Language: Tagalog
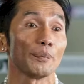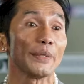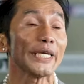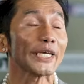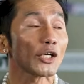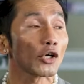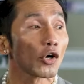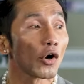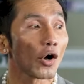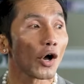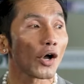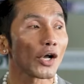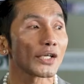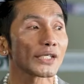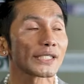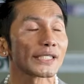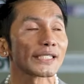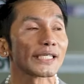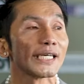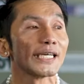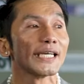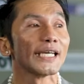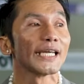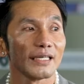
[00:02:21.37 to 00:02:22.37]

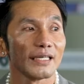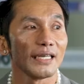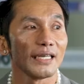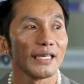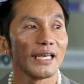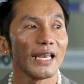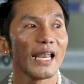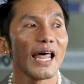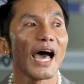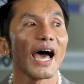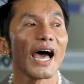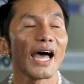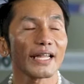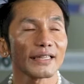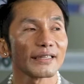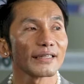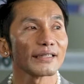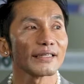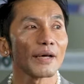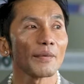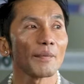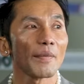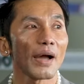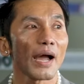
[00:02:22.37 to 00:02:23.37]
Because lahat
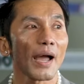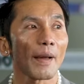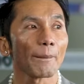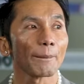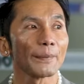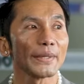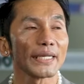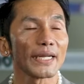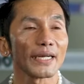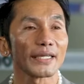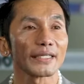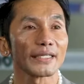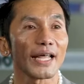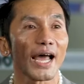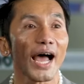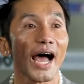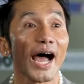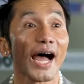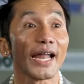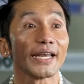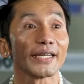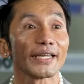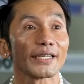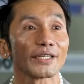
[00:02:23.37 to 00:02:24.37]
ng mga
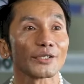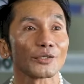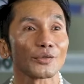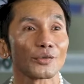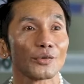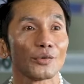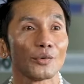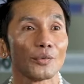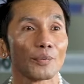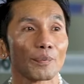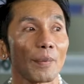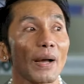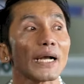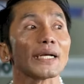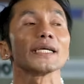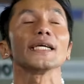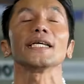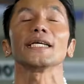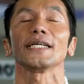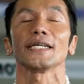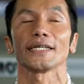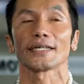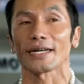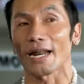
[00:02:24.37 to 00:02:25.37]
pinagdaanan kong
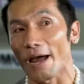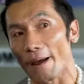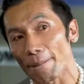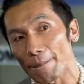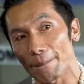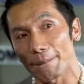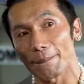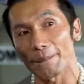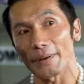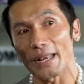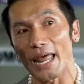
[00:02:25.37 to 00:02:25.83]
paghihirap,